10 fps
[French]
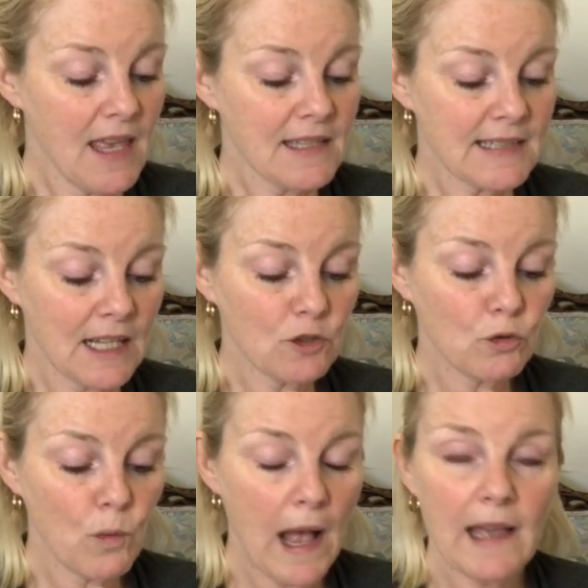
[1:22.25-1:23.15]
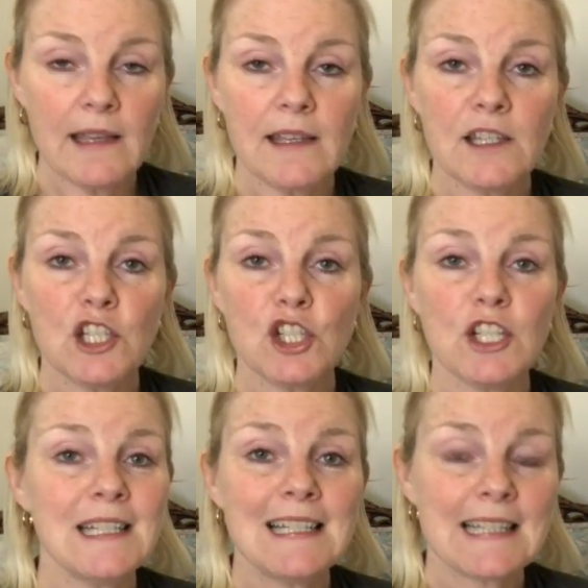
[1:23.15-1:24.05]
Sans toi, je
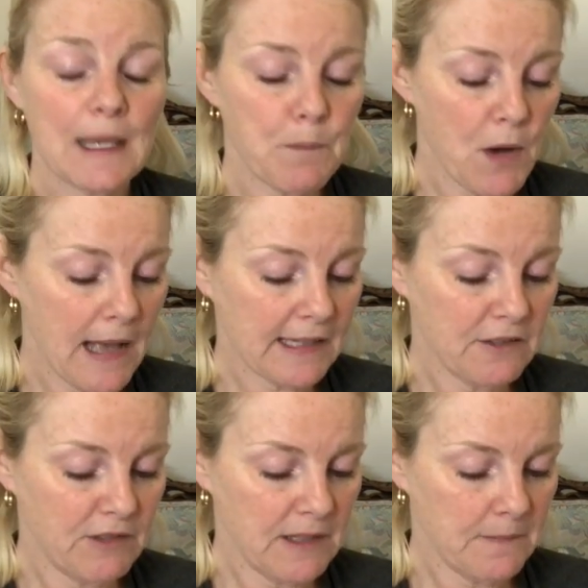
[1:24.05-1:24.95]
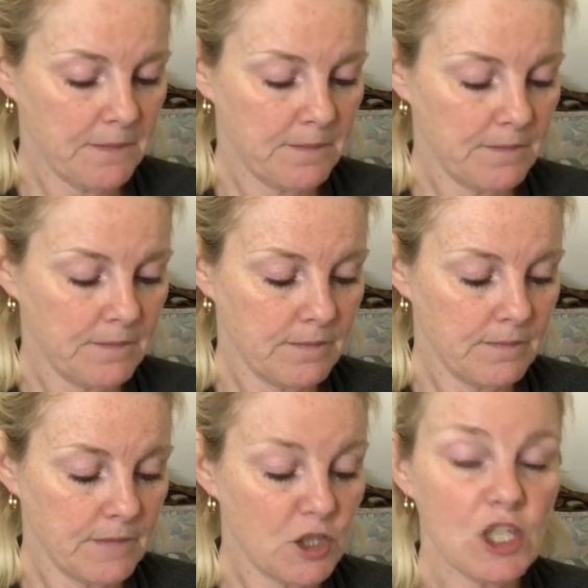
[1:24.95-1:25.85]
n'y serais pas arrivée.
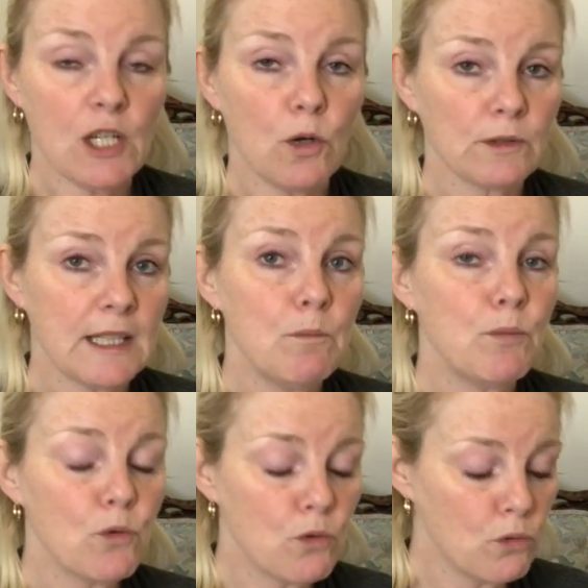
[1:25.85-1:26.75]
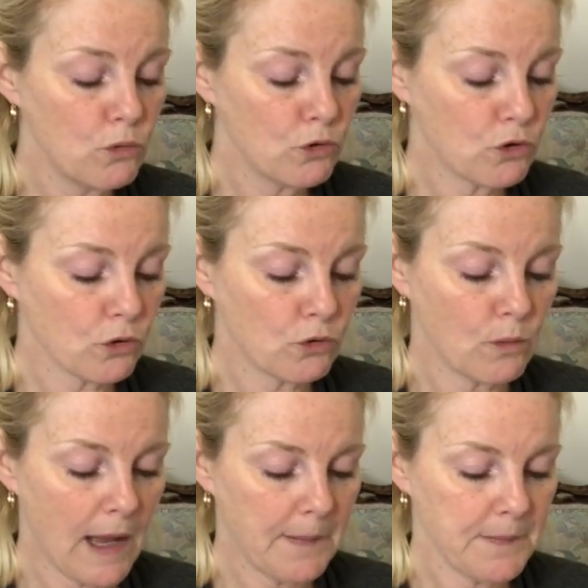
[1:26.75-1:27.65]
J'ai compté beaucoup sur
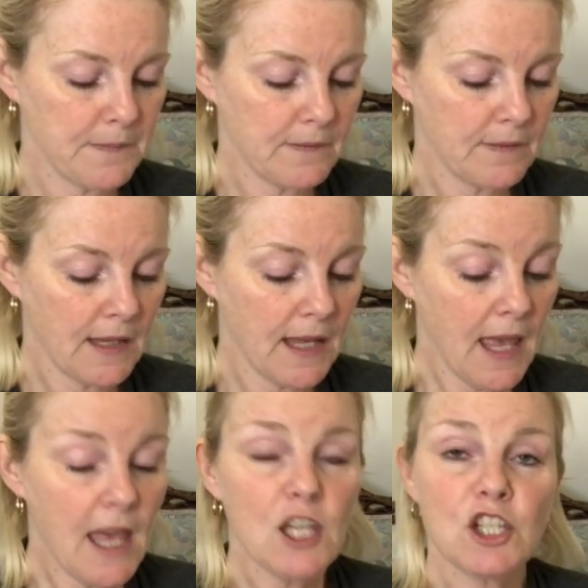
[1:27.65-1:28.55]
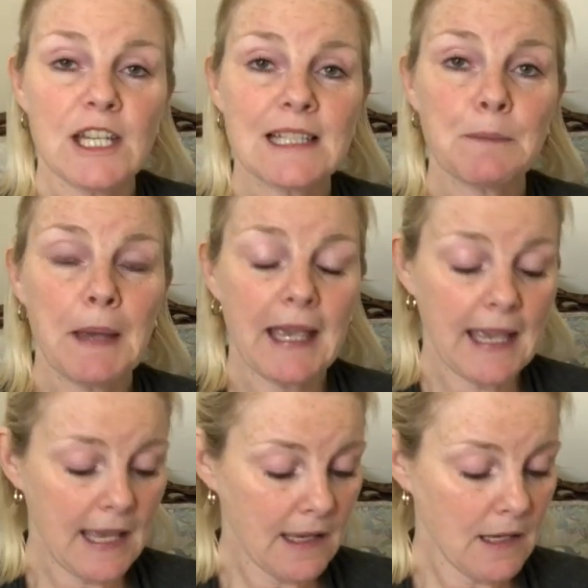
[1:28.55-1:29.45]
toi.
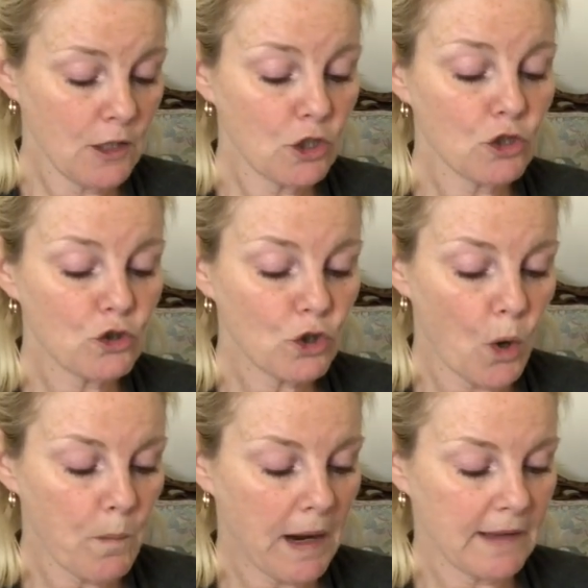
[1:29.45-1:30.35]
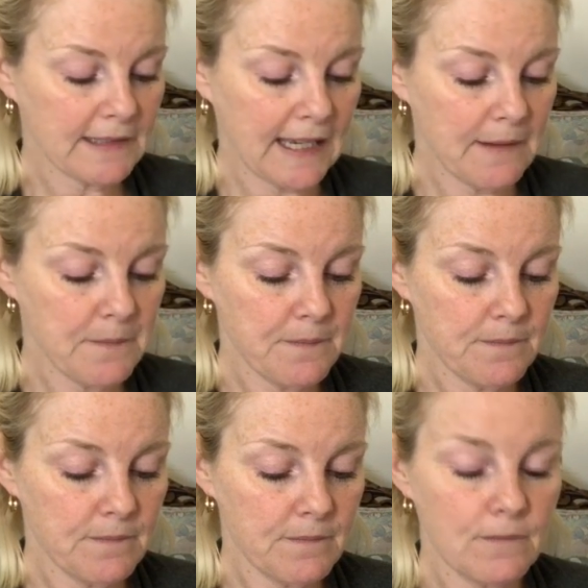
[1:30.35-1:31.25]
J'espérais que tu comprendrais.
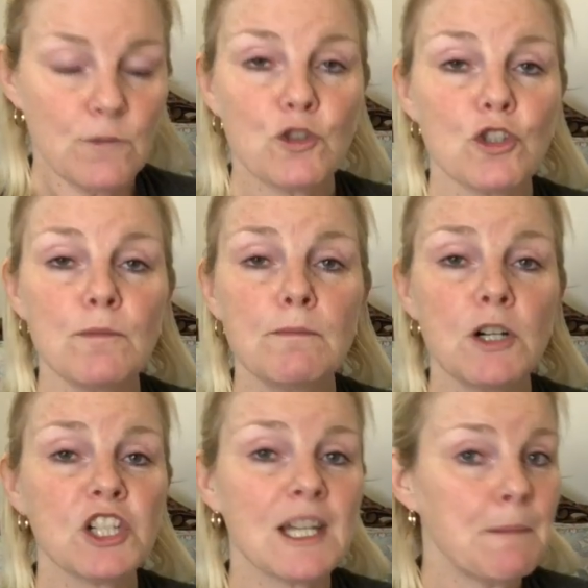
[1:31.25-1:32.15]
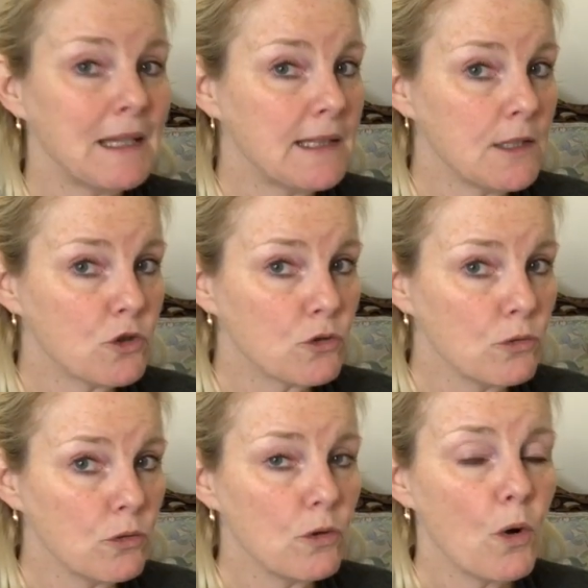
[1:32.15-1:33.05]
Tu ne m'as jamais
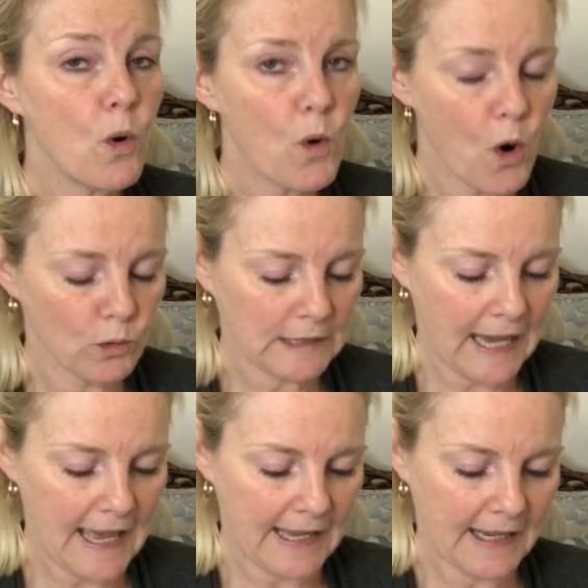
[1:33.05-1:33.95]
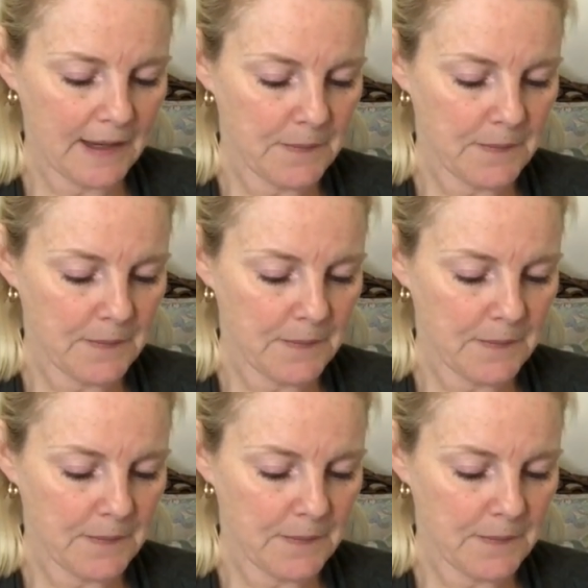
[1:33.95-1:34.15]
déçu, au contraire.